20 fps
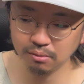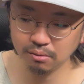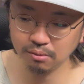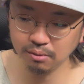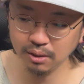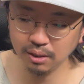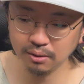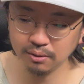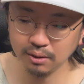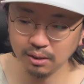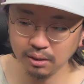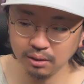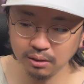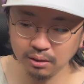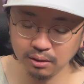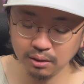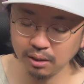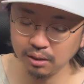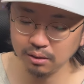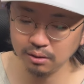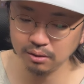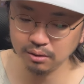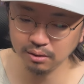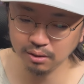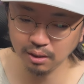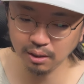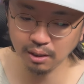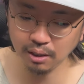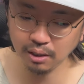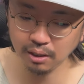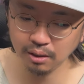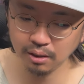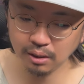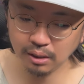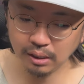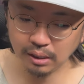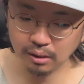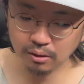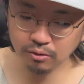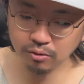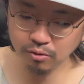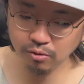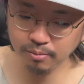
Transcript: お野菜に対してそ